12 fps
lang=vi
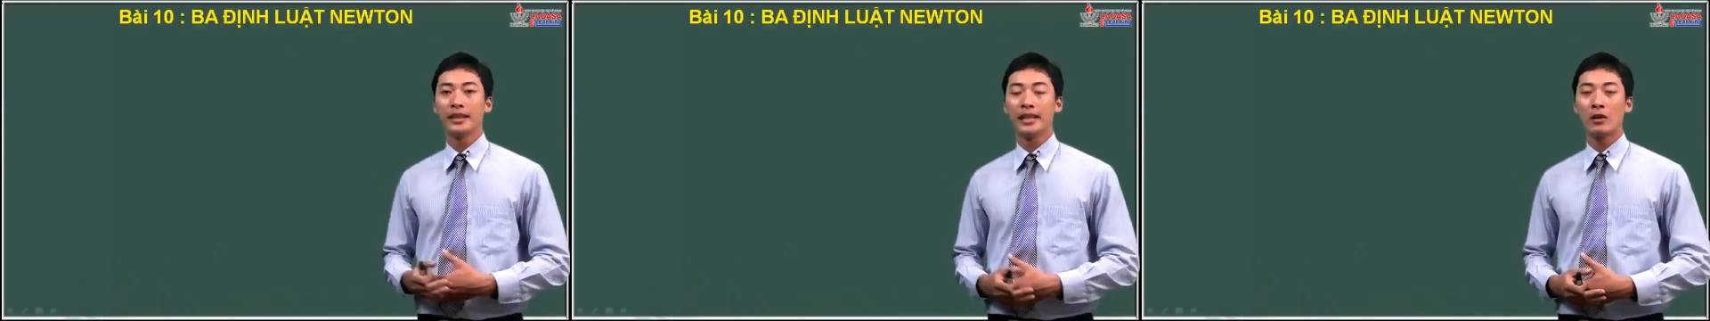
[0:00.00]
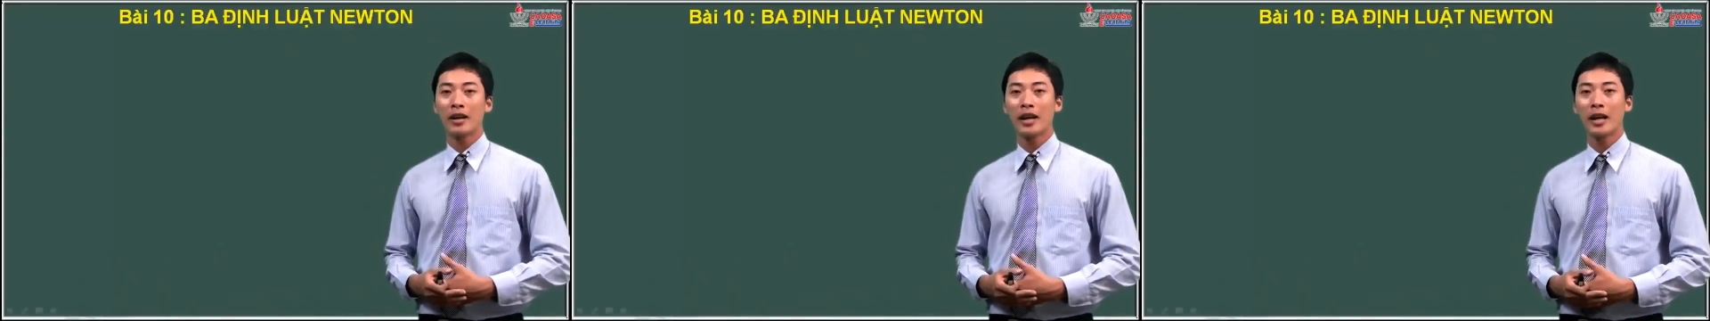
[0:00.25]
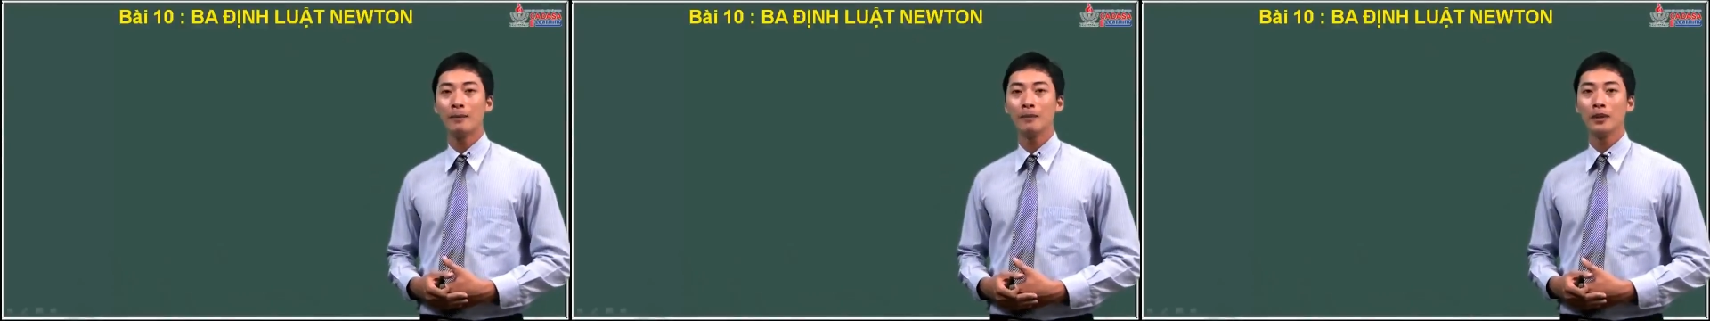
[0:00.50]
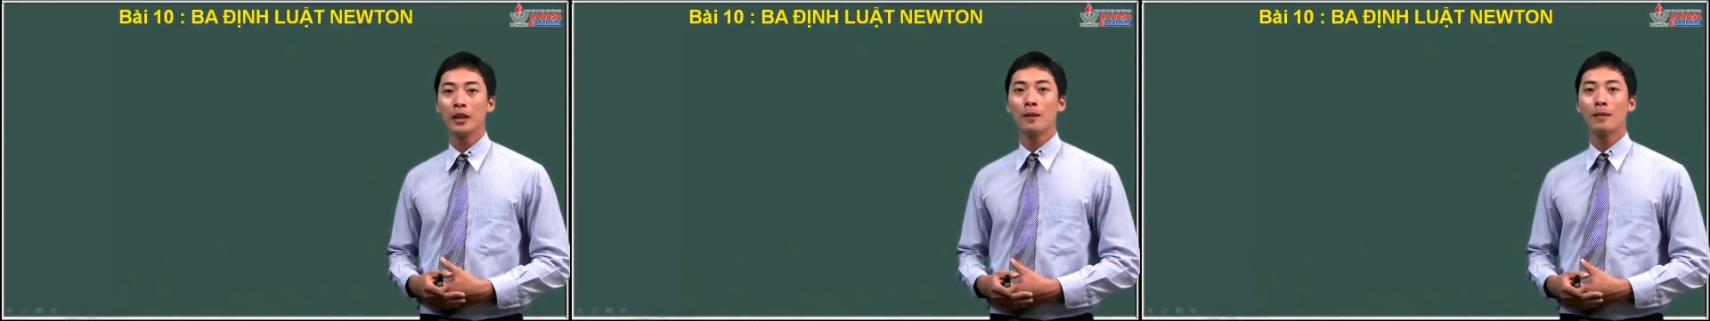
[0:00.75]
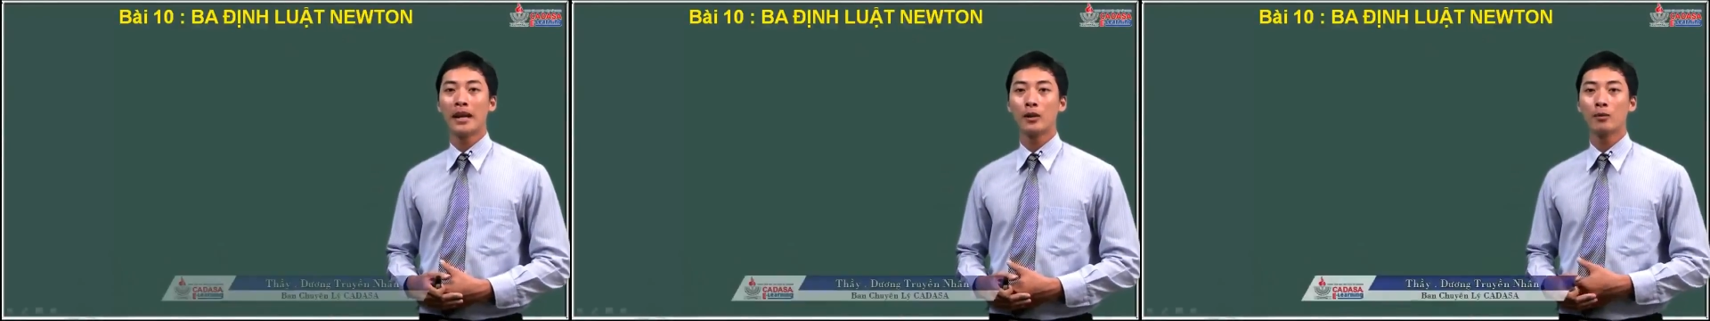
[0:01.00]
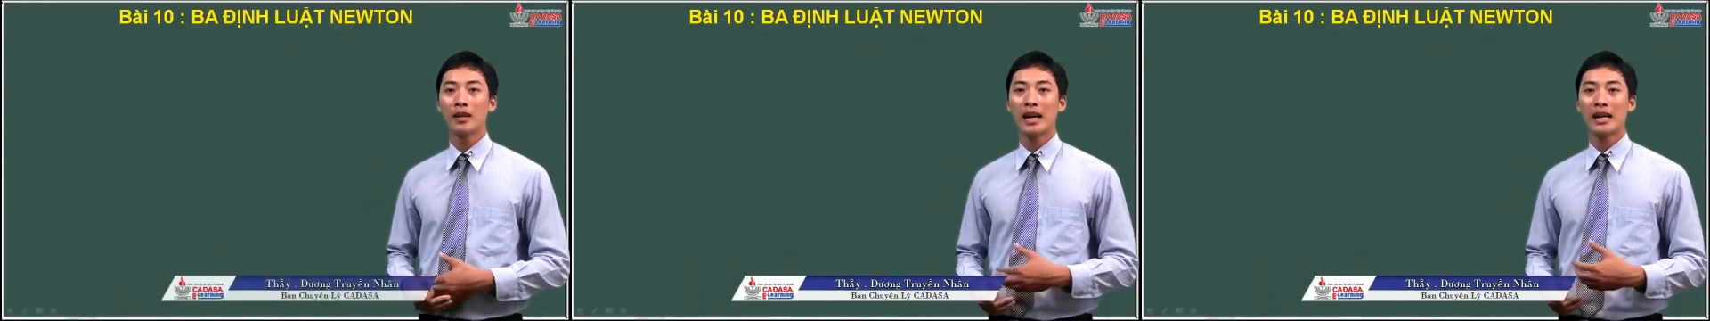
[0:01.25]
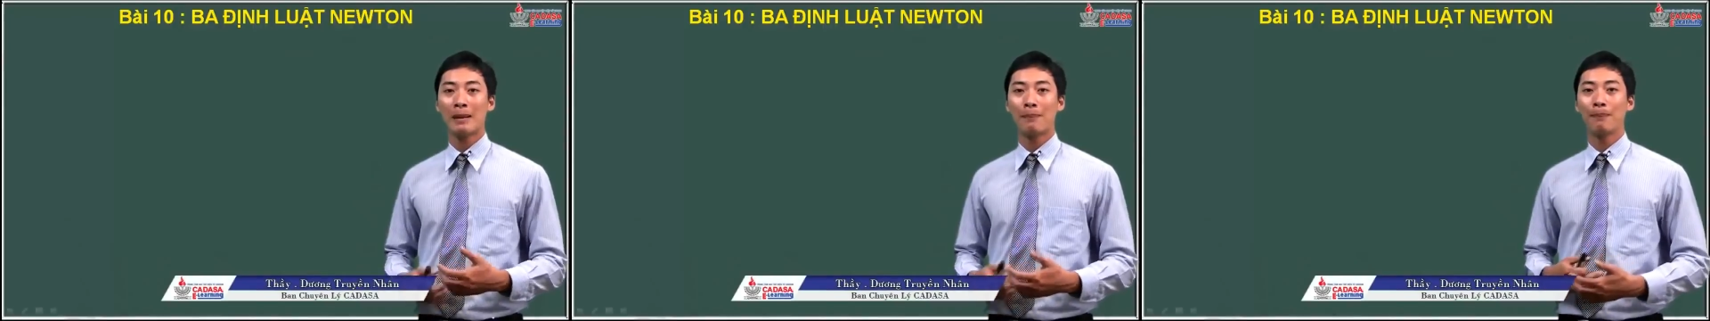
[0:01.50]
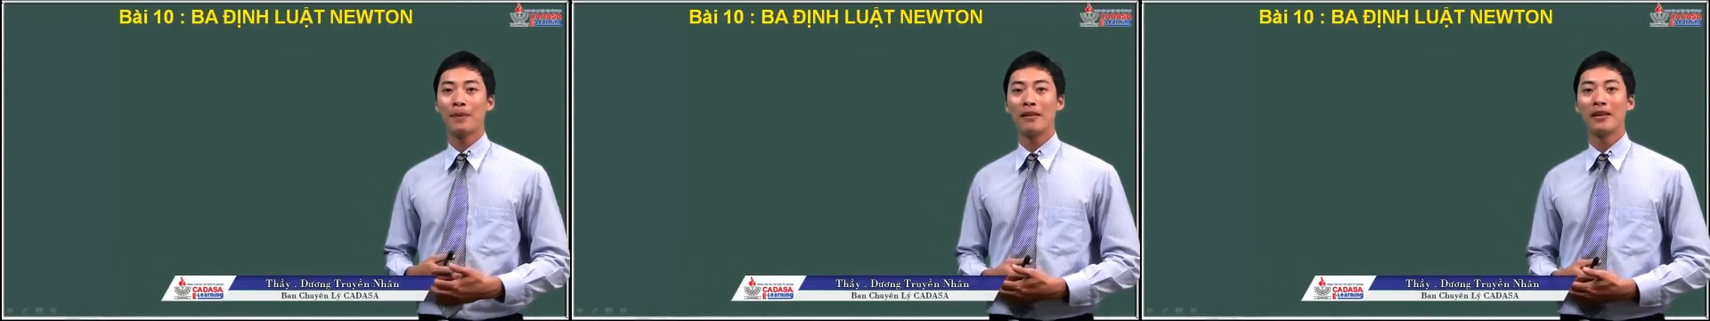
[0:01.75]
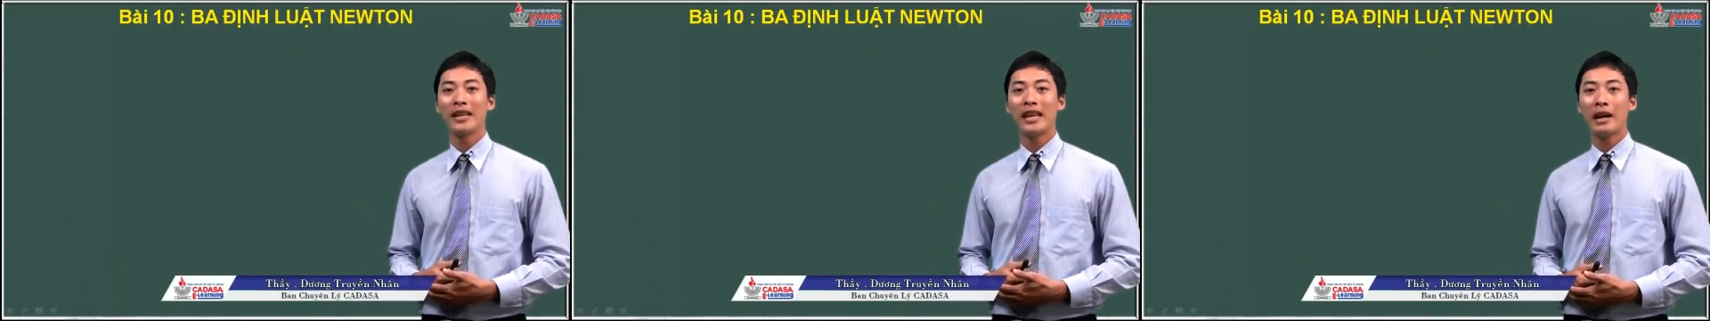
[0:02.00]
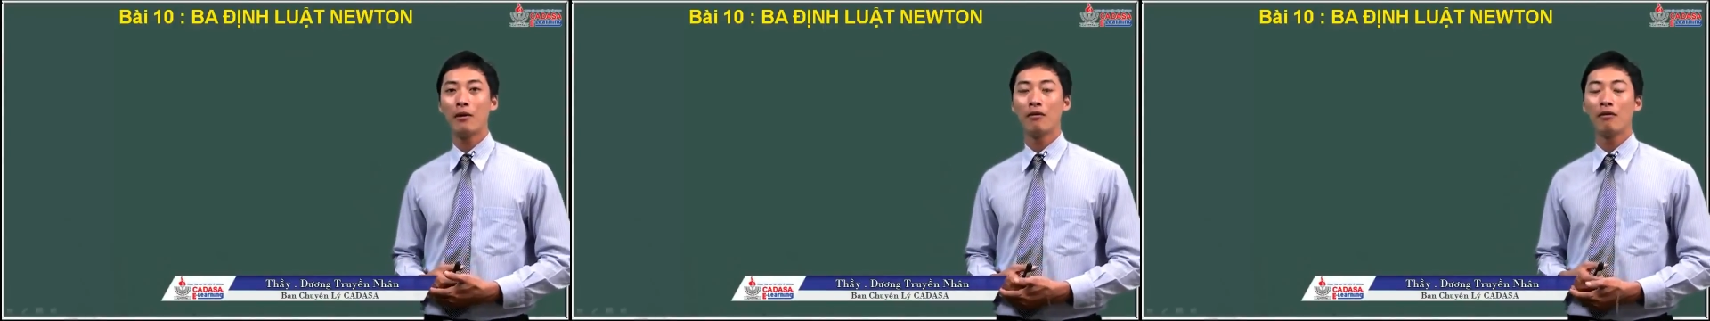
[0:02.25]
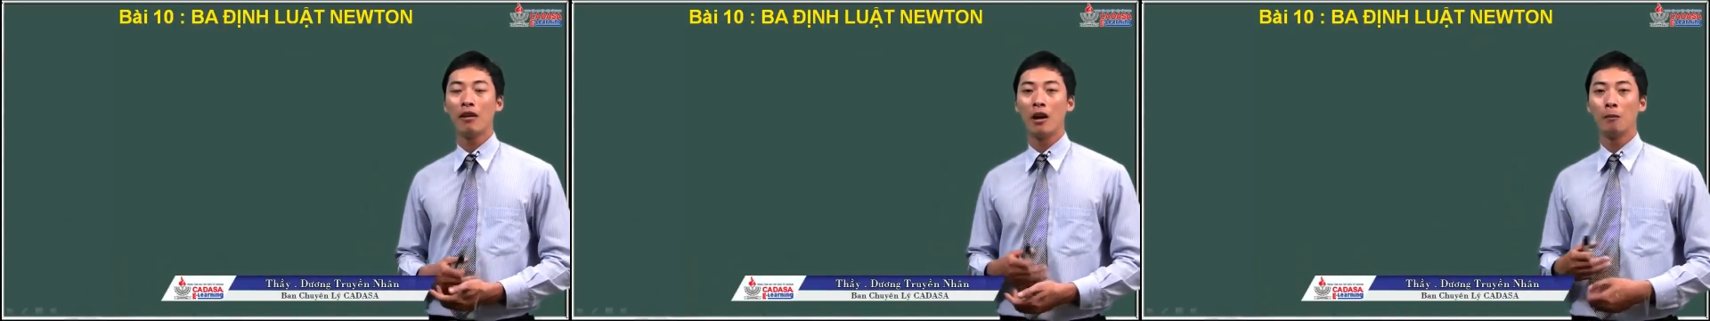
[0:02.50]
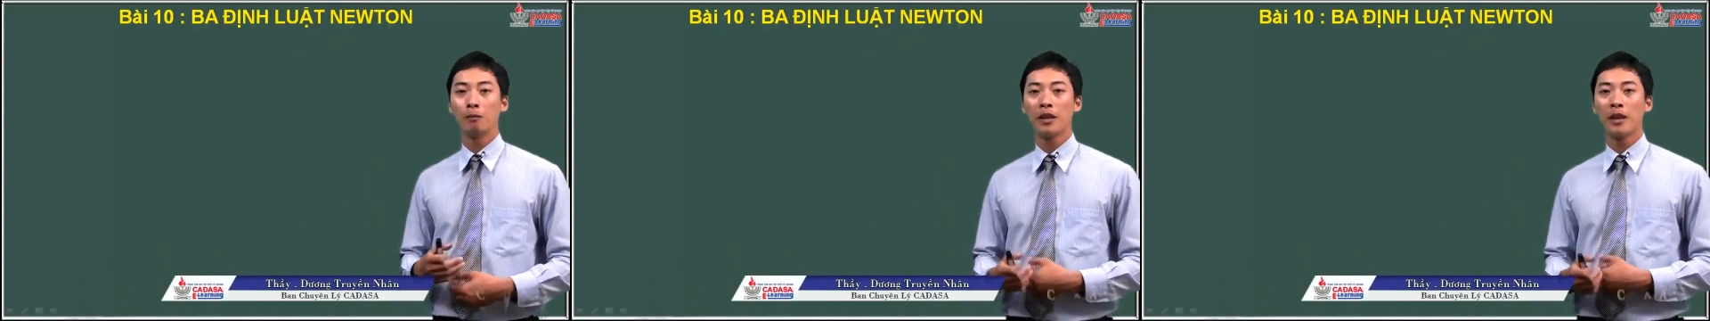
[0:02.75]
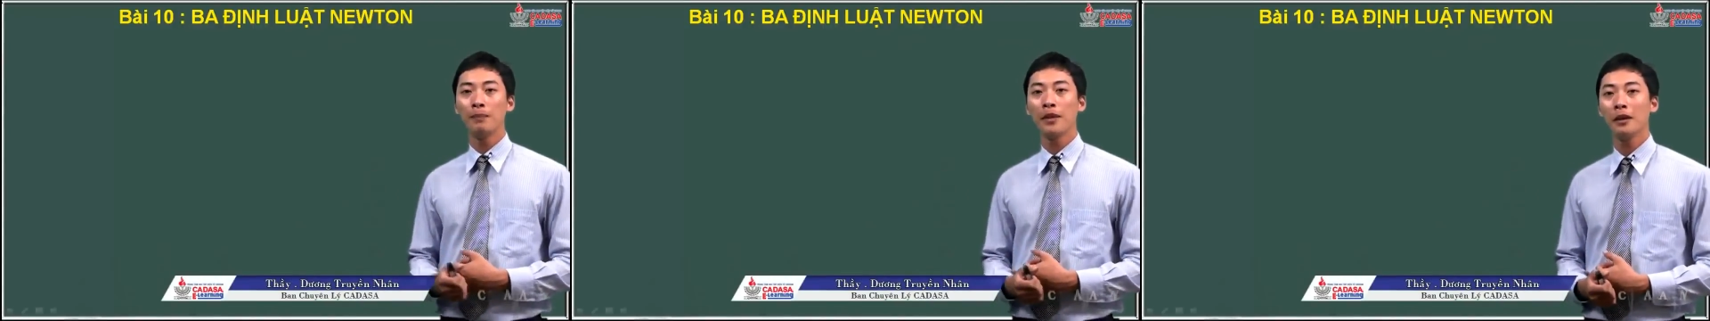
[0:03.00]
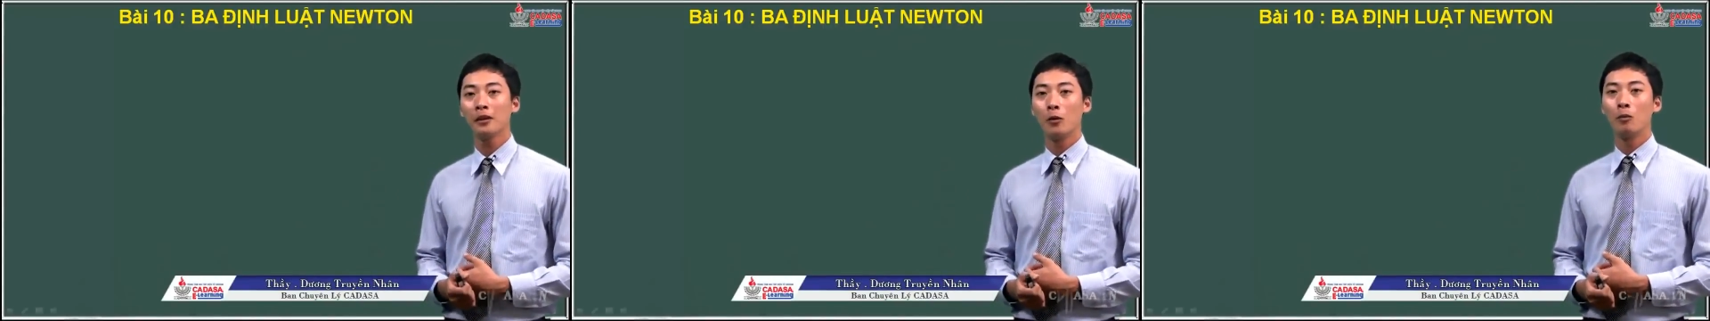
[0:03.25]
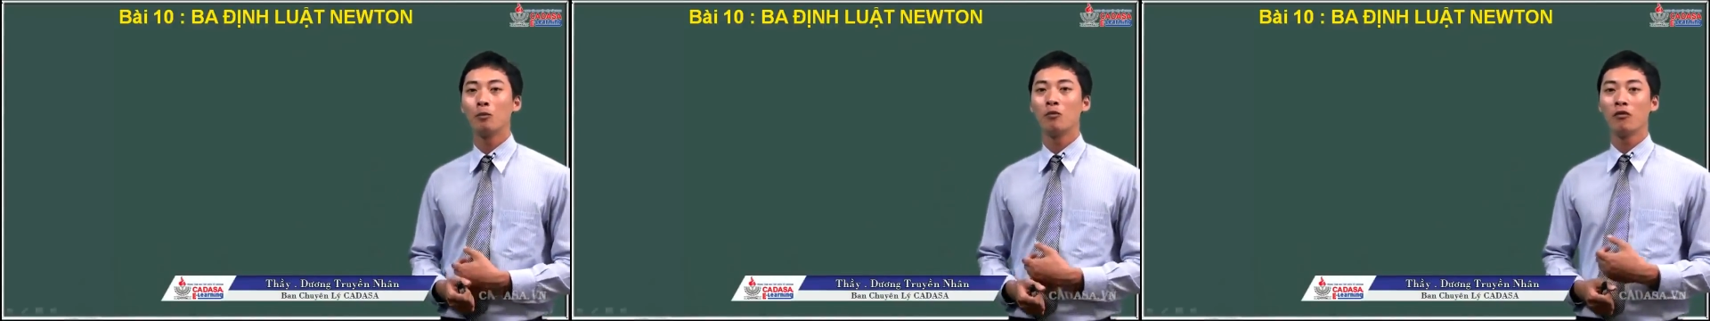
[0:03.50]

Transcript: các em, hôm nay chúng ta gặp lại với nhau và học tiếp tiếp tục